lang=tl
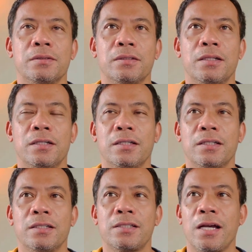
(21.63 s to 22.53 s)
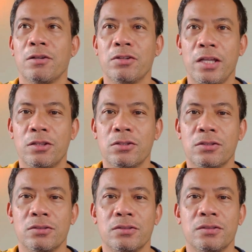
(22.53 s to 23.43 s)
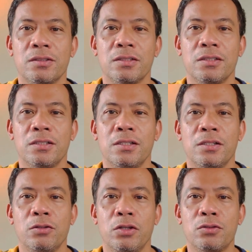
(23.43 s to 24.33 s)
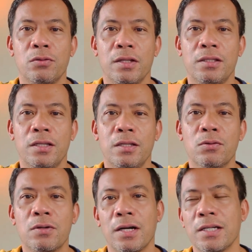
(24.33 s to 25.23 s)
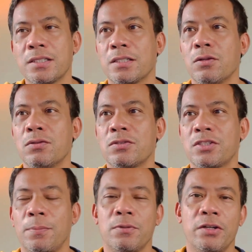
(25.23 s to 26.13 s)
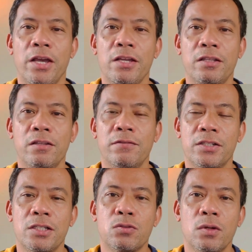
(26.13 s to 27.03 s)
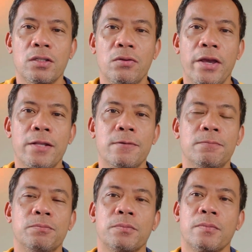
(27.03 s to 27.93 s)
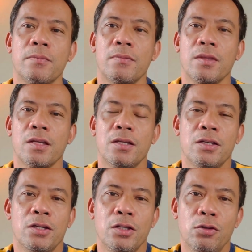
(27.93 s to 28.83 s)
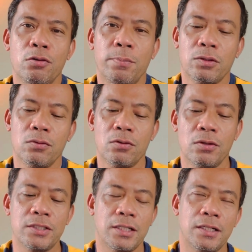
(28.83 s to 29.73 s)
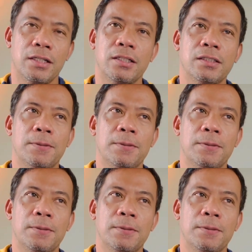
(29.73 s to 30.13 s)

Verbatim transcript: uh, sa araw na ito. Ito ay sulat ni Lucas, Luke chapter 18 verses 1 to 8. Ito yung patungkol sa